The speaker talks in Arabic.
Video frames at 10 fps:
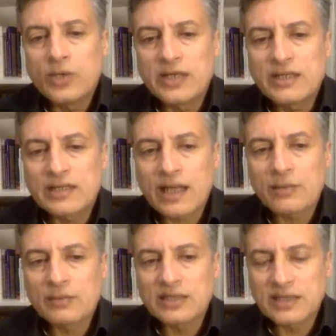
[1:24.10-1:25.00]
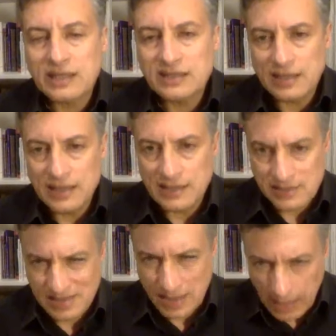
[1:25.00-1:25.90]
ولكن قبل ما نهضر على
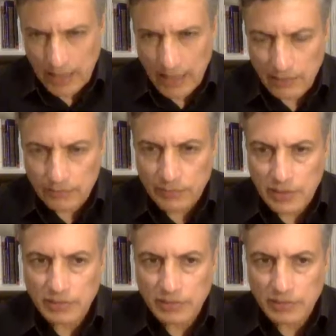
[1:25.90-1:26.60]
السياق العام